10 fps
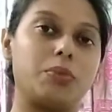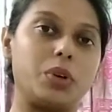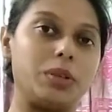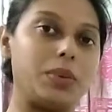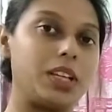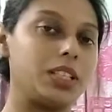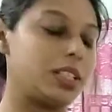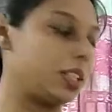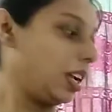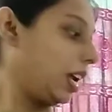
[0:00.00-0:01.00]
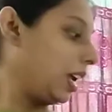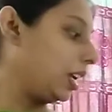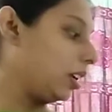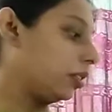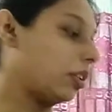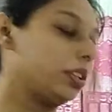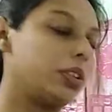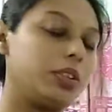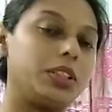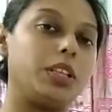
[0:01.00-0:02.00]
পরিবেশ
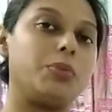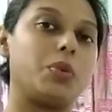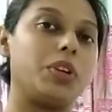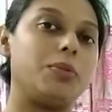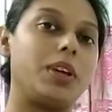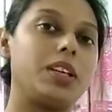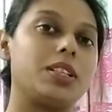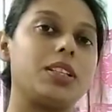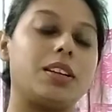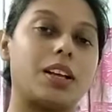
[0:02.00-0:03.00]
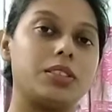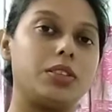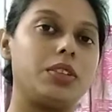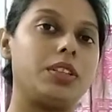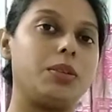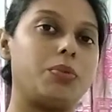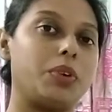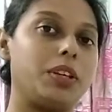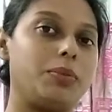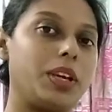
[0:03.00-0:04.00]
অর্থনৈতিক পরিবেশ রাজনৈতিক
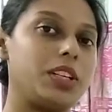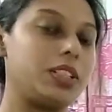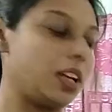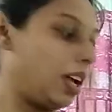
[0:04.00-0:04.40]
পরিবেশ